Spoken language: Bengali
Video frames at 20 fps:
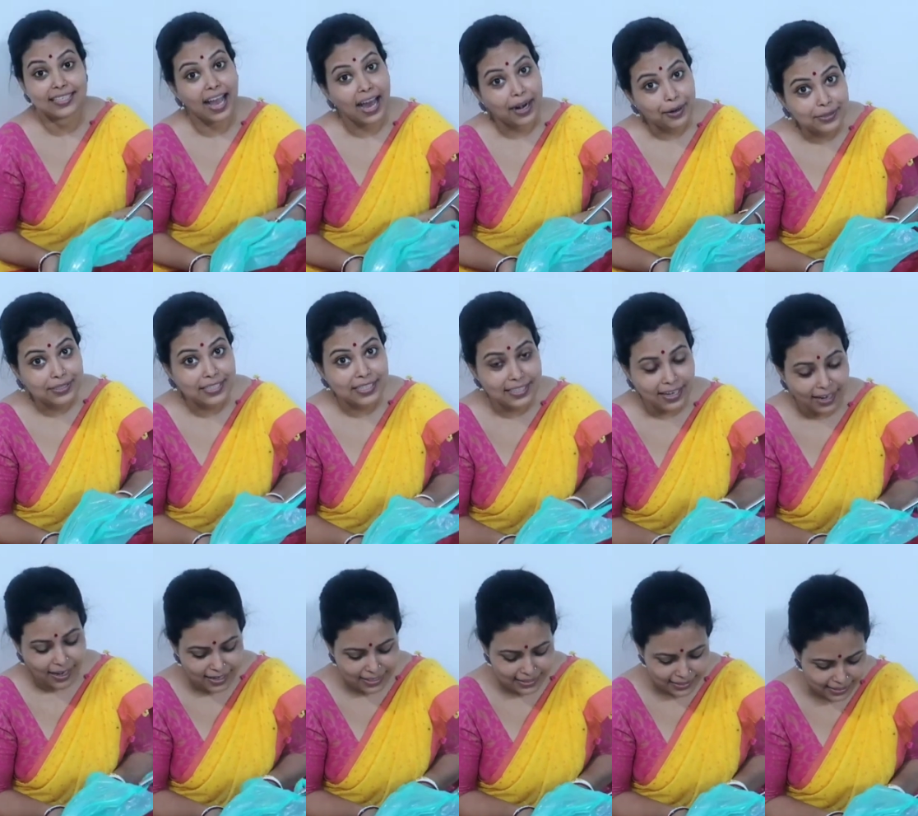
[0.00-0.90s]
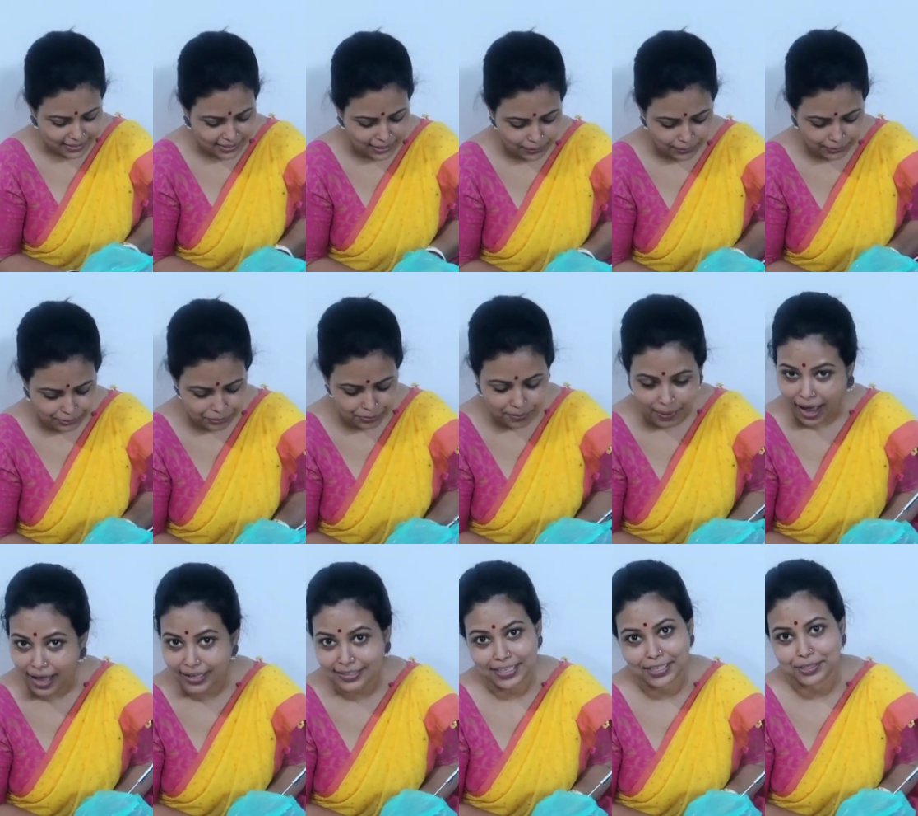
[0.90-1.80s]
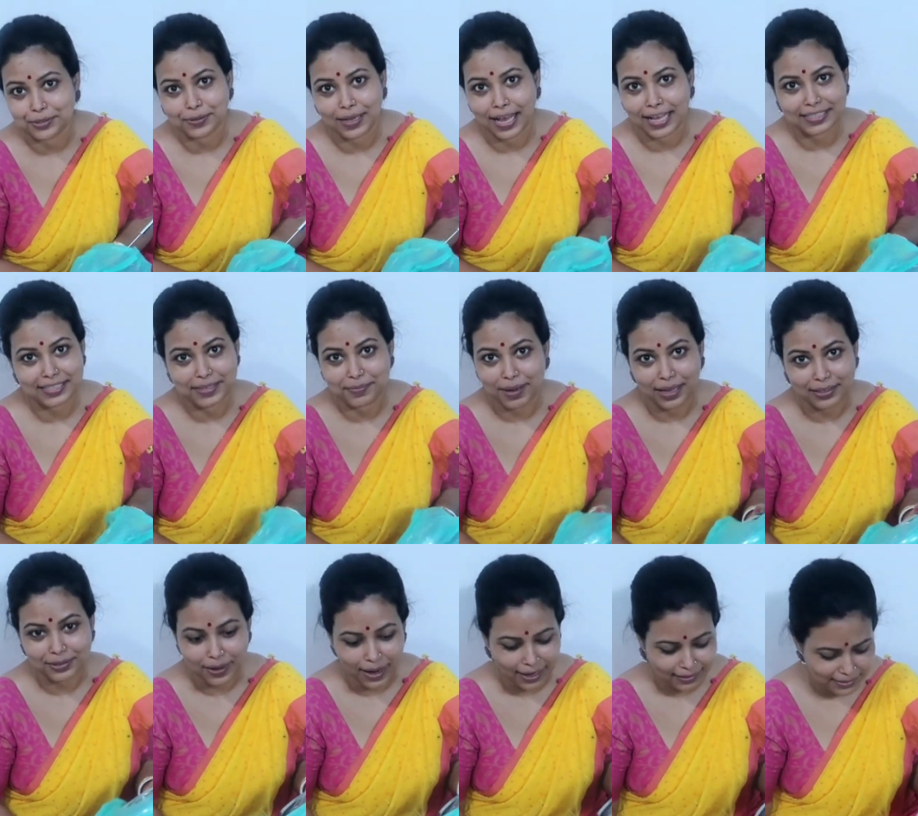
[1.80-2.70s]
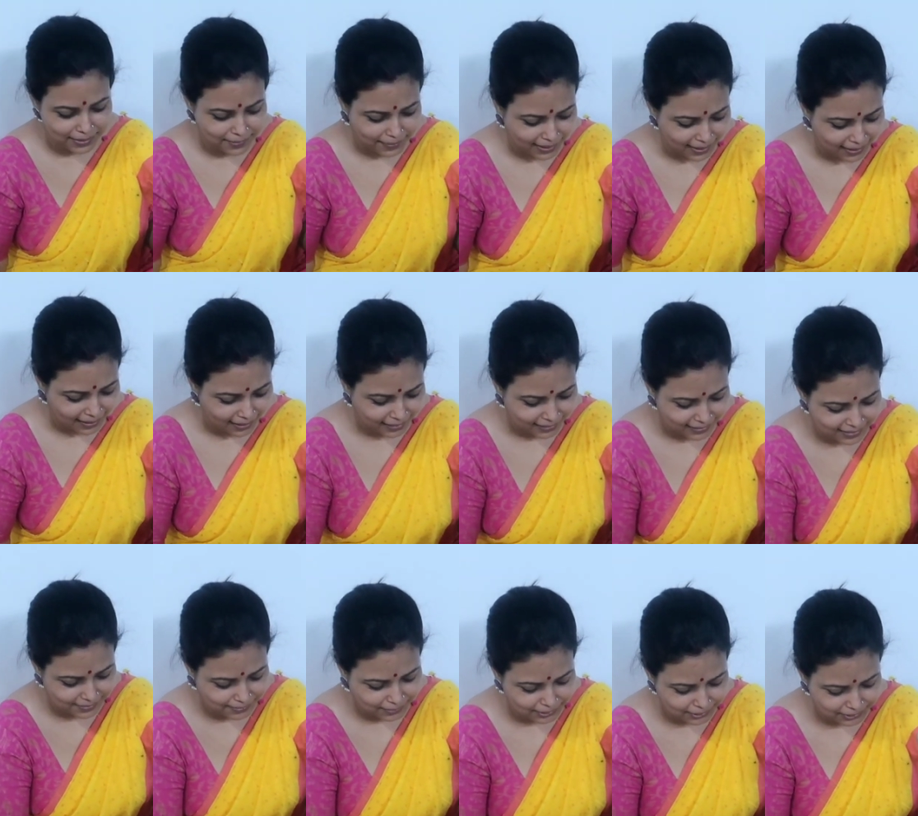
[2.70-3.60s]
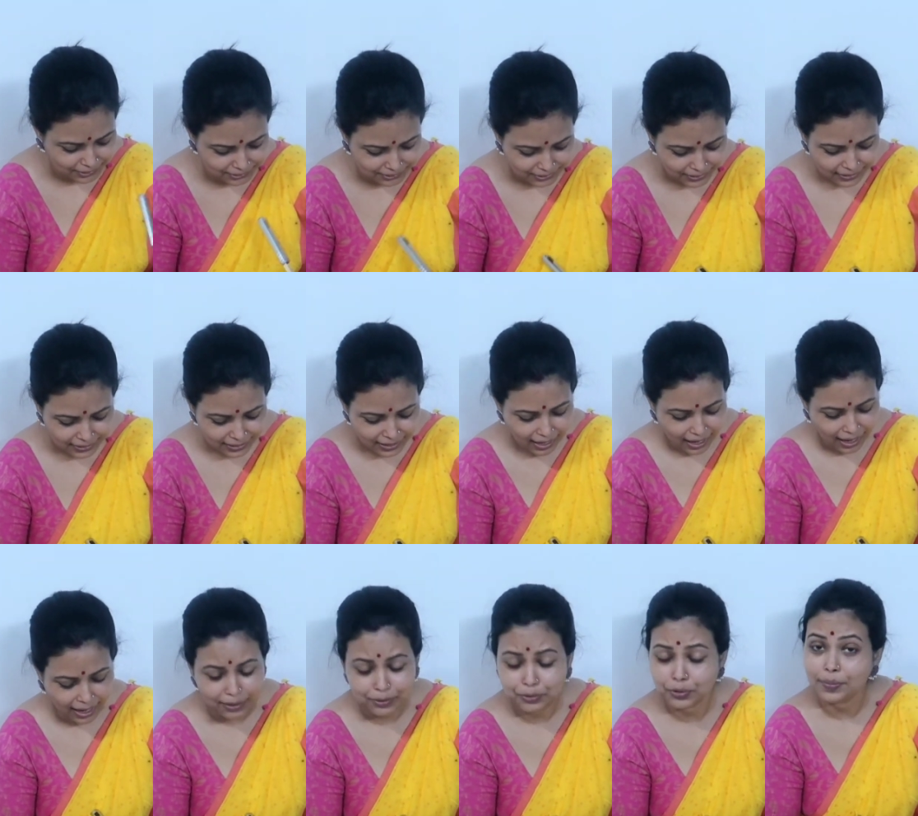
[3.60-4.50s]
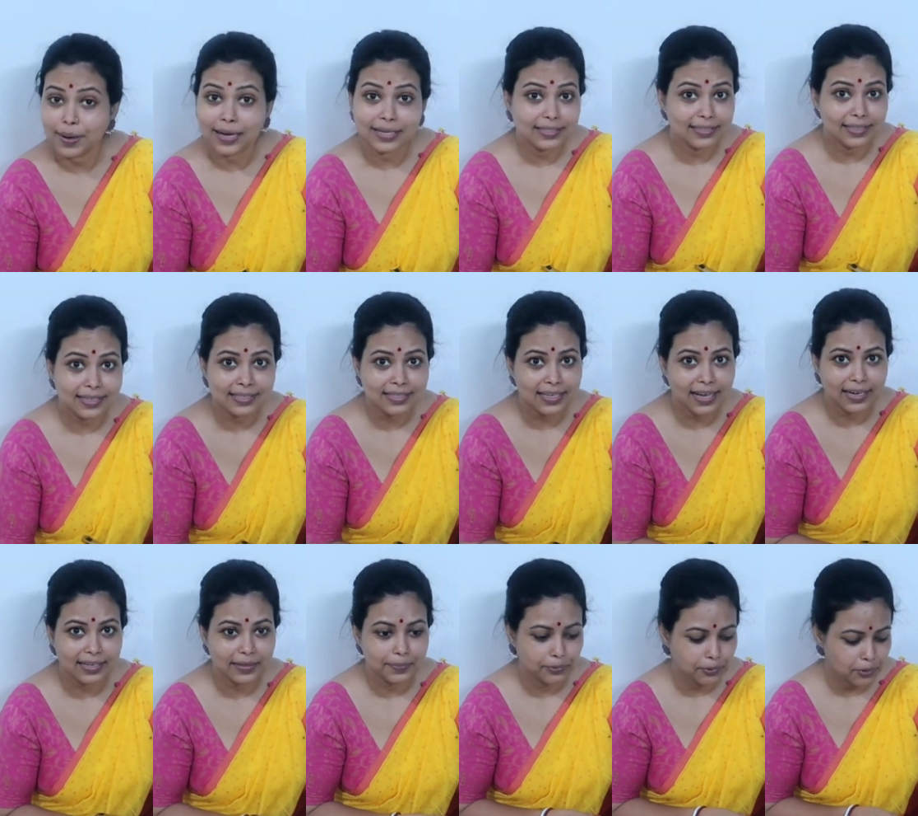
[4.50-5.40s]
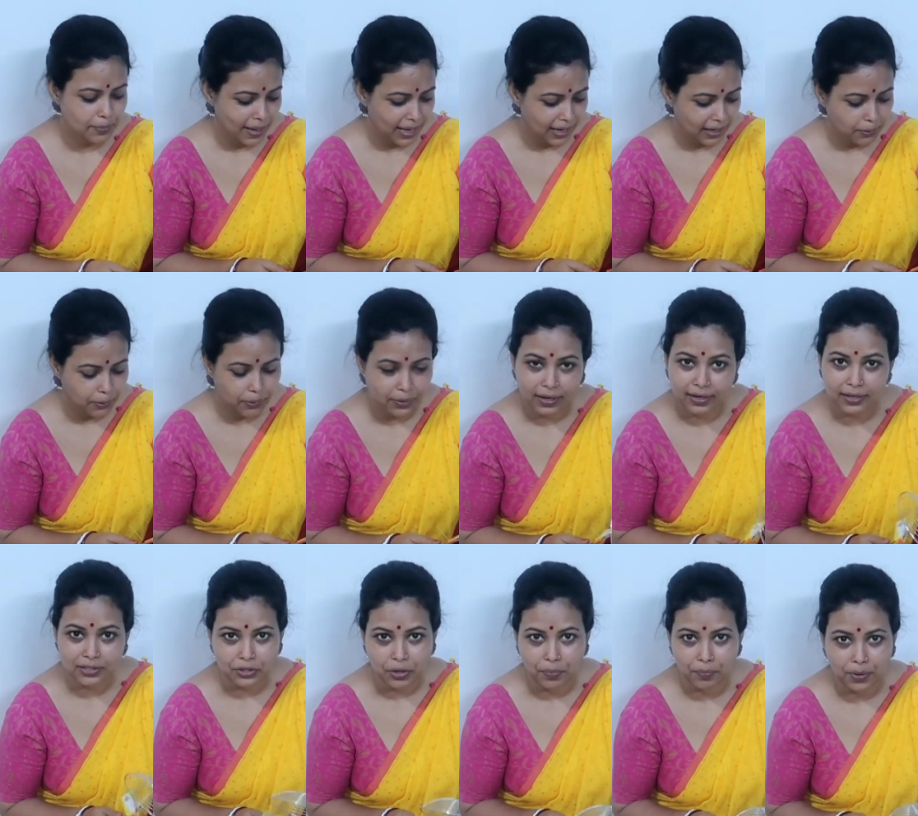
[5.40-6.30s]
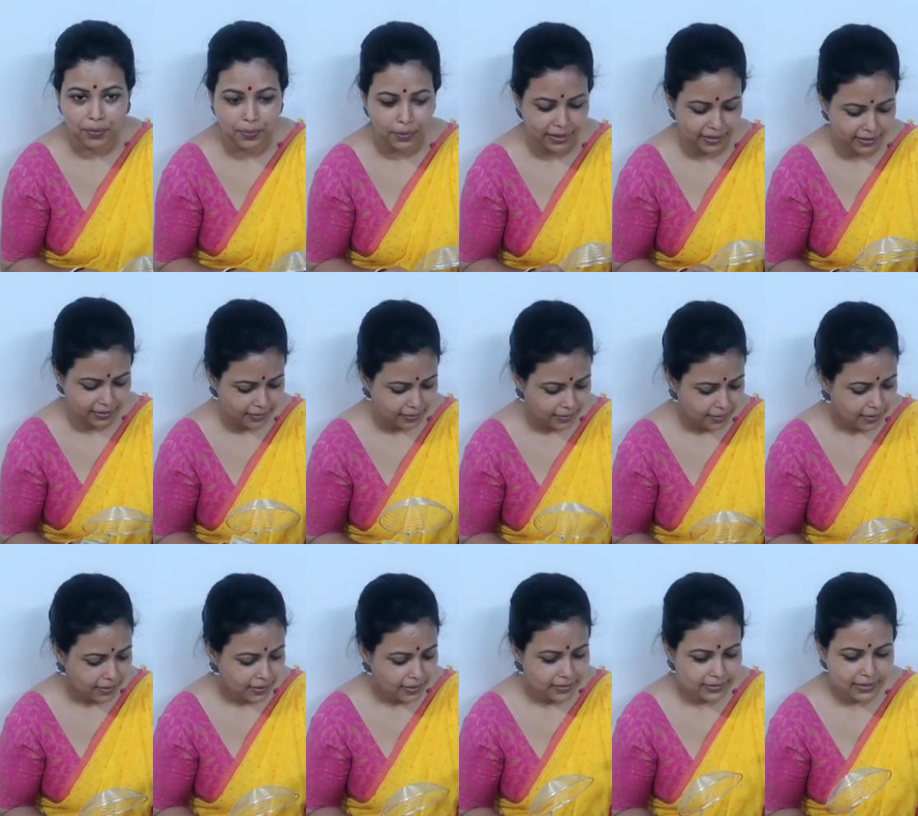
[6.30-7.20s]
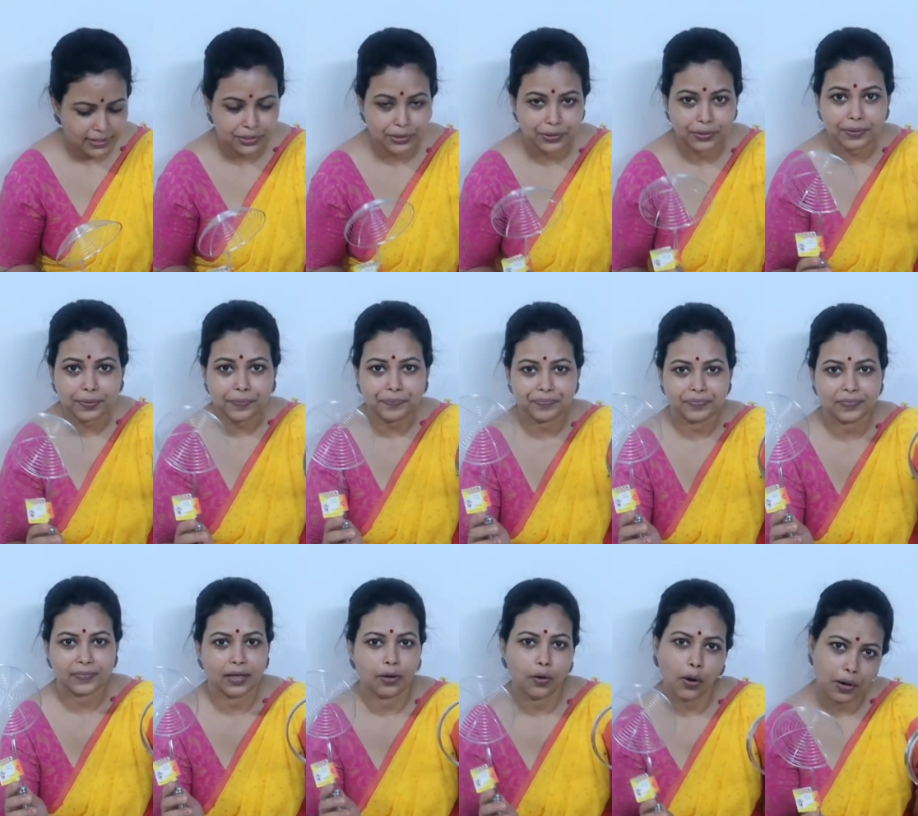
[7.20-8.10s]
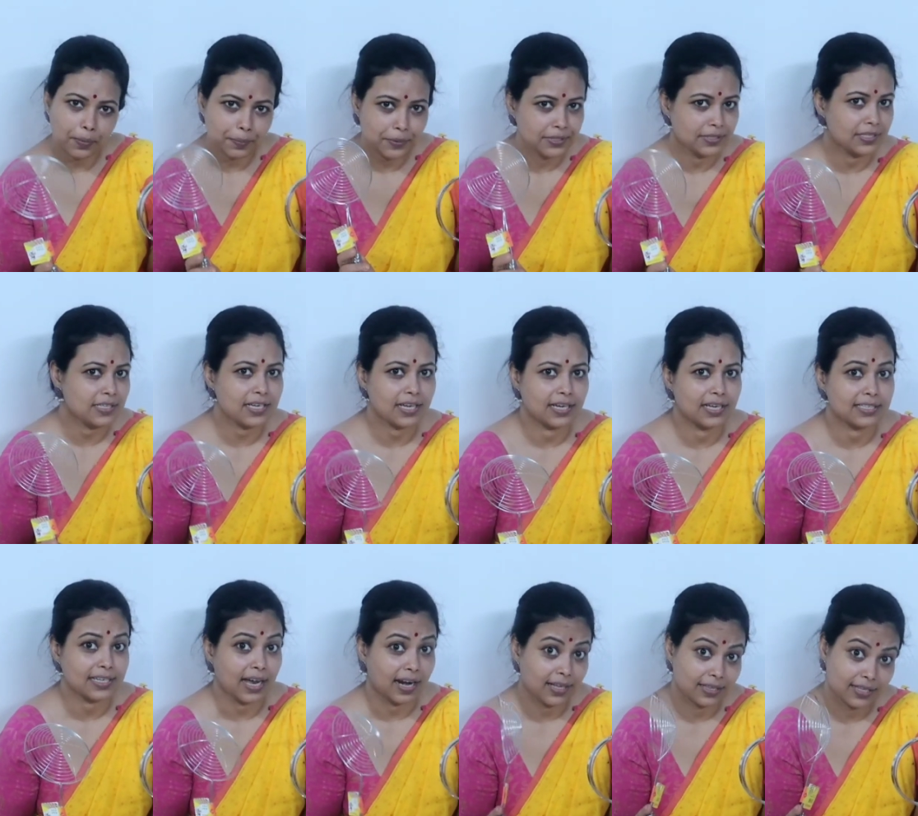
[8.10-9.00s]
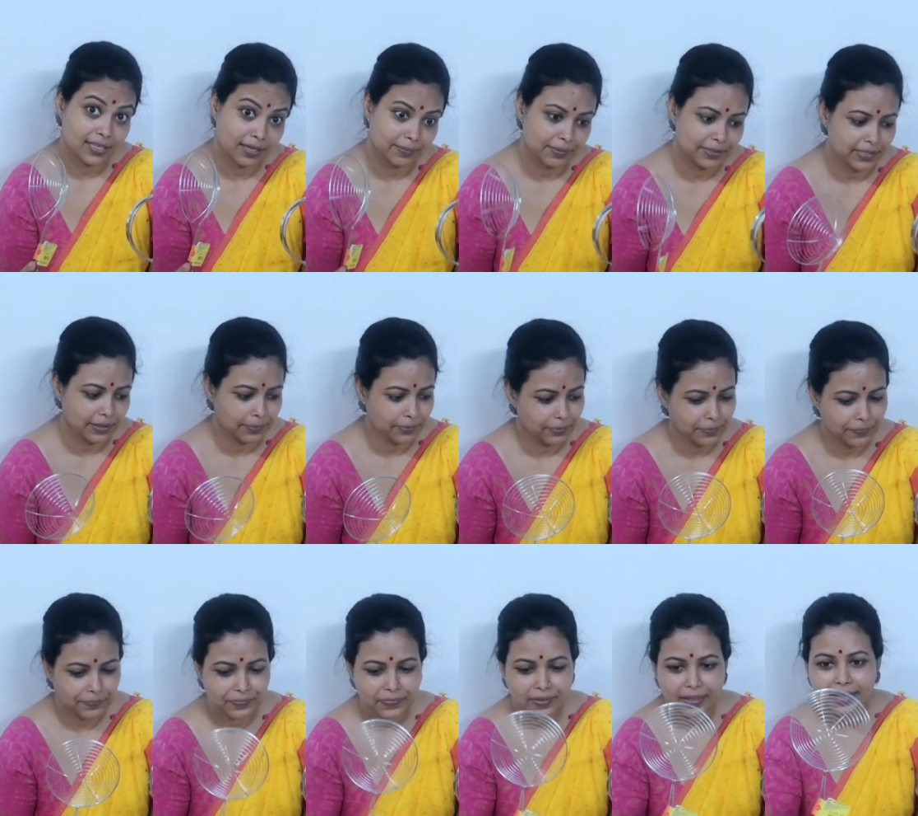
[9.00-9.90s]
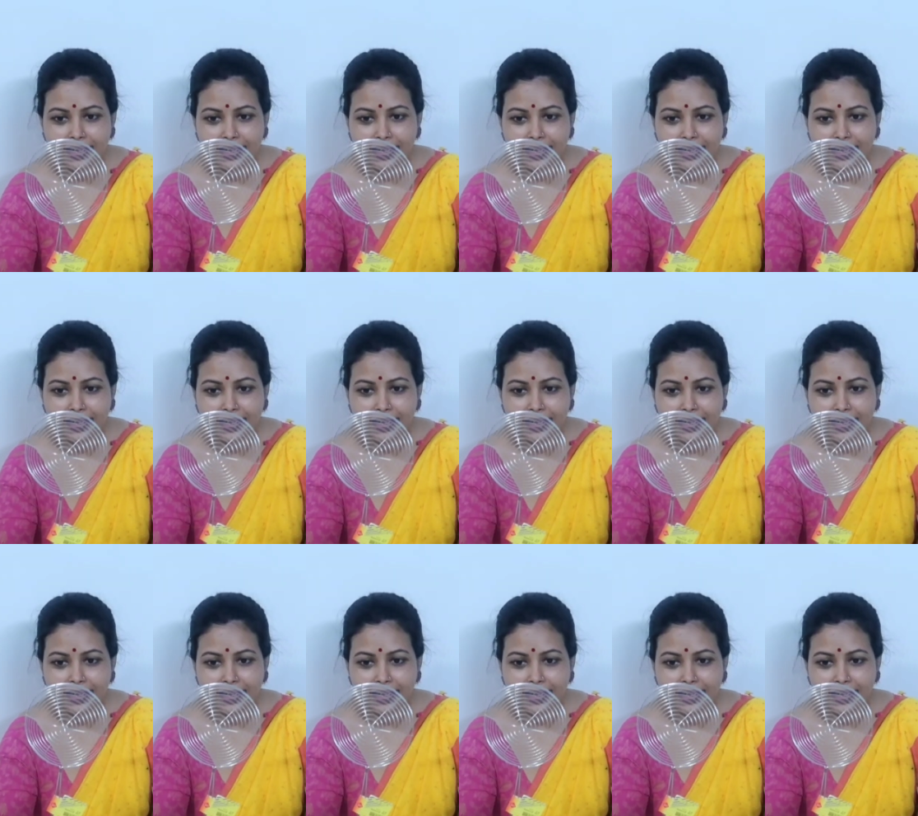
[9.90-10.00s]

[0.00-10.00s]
আজকে আরো জিনিস আমার ইচ্ছে ছিল কিন্তু মা যেহেতু গেছে মা তো হাঁটতে পারবে না ঠিক মতো আর খুব আস্তে আস্তে হাঁটে পুরো মেলা ঘোরাটা সম্ভব হয়নি সেই জন্য অল্প জিনিস এনেছি আরেকদিন আমি যাবো